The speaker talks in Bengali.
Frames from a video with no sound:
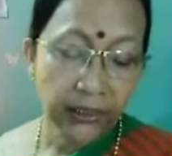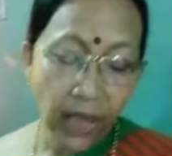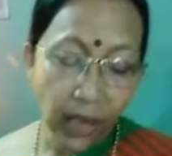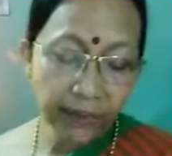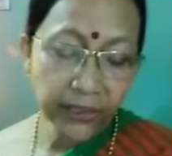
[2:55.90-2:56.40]

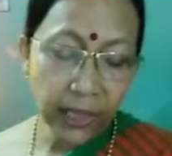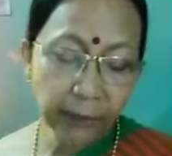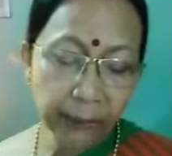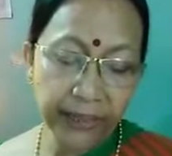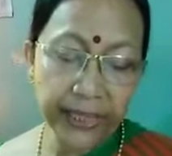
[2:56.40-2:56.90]
দামি
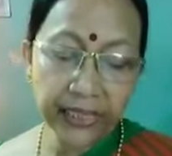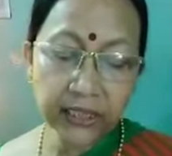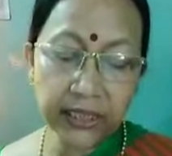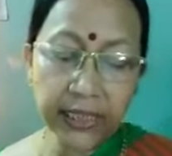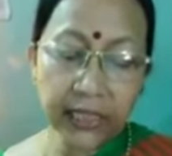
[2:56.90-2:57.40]
দামি ভেট
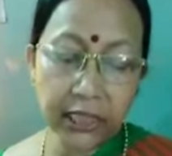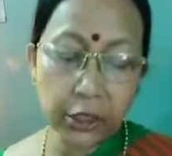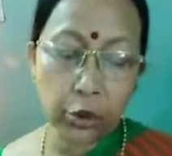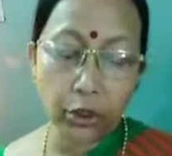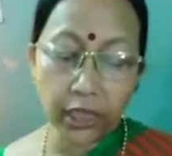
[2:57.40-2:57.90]
নিয়ে সে
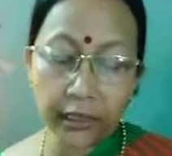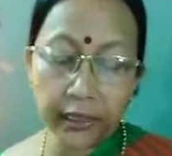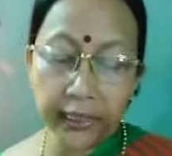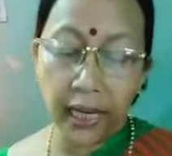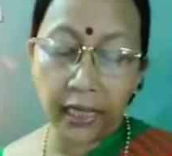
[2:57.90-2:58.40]
শটান
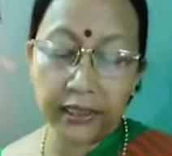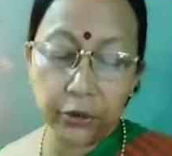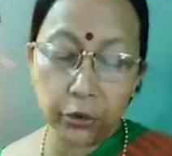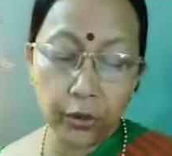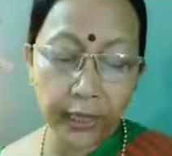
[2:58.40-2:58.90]
গিয়ে হাজির হলো